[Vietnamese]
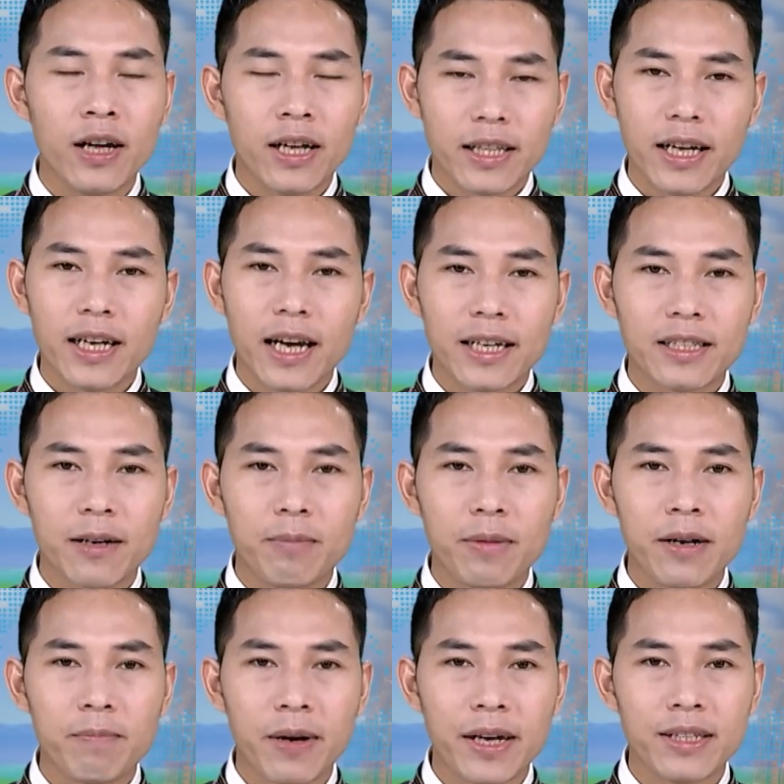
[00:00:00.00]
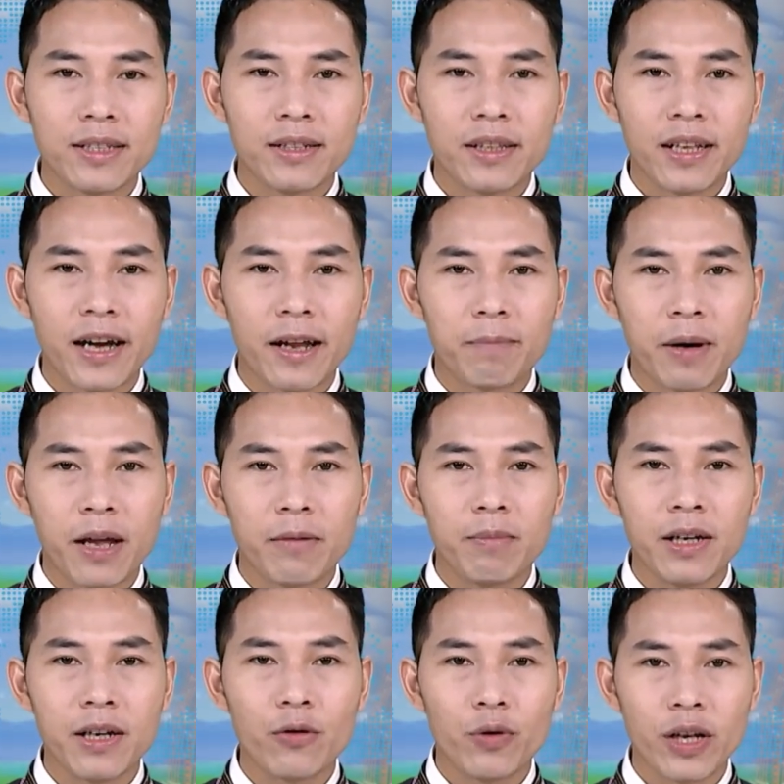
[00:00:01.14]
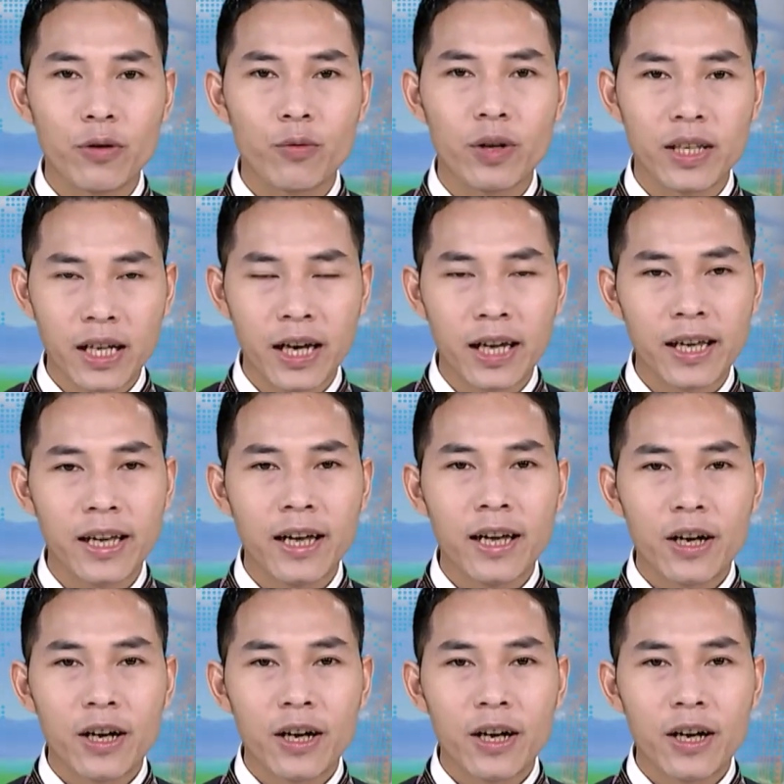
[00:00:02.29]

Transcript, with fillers: tênh lại dần mương bảy trừ tiền ngàn bản mương huyền quỳnh nhai,